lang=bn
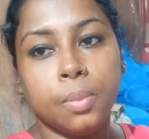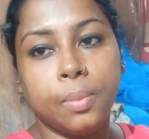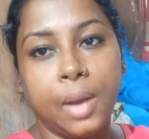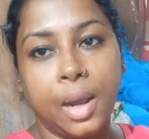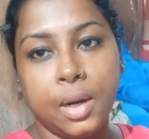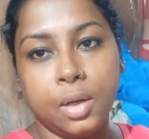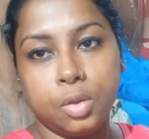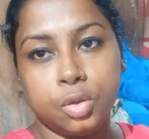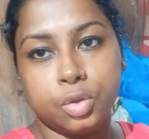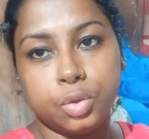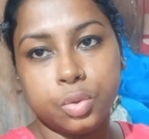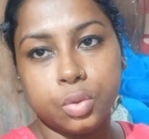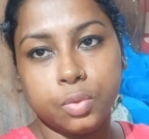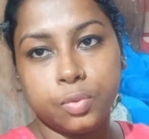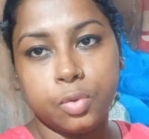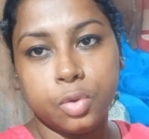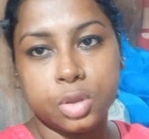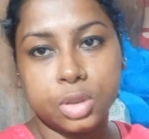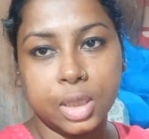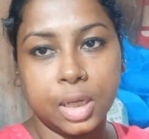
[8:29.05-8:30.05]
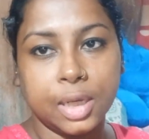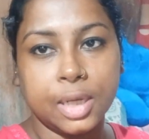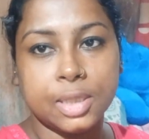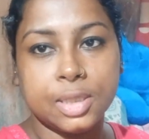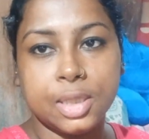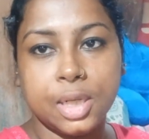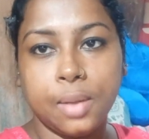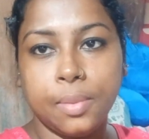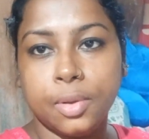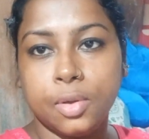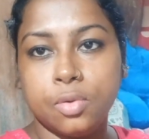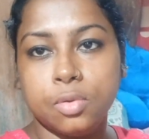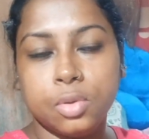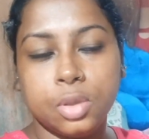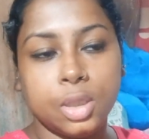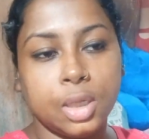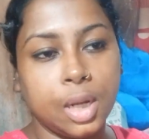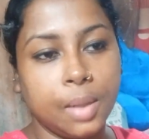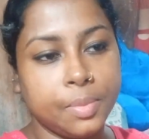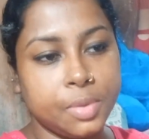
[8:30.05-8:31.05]
বাইরে তো শুধু ফুচকা খাইছিলাম একটু
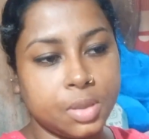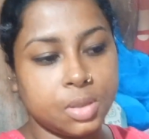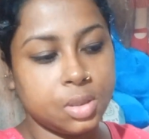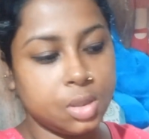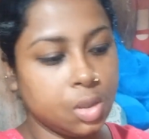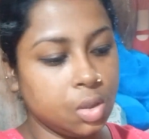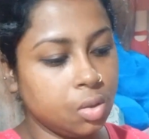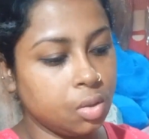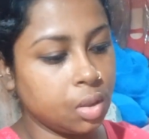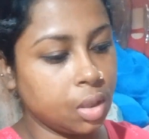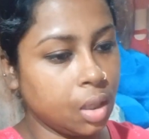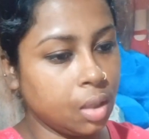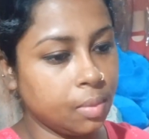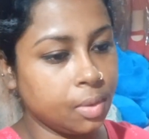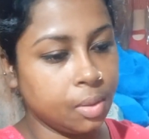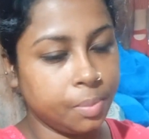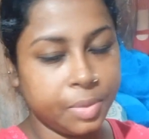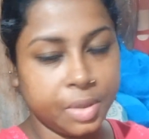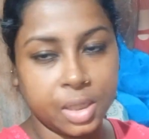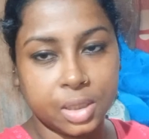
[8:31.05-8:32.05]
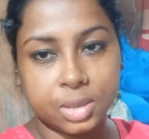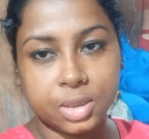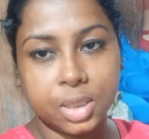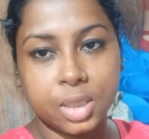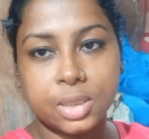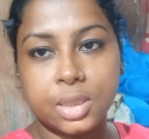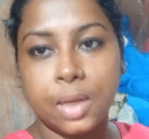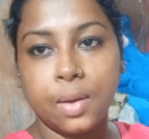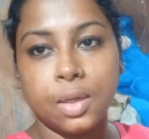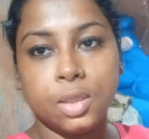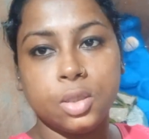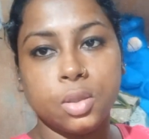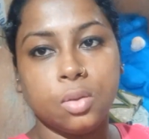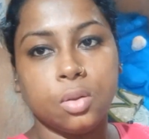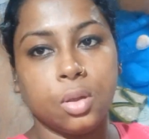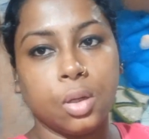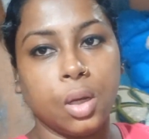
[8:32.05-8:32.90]
নিরামিষ ছিল ওটা মানে পেঁয়াজ টিয়াজ দেওয়া ছিল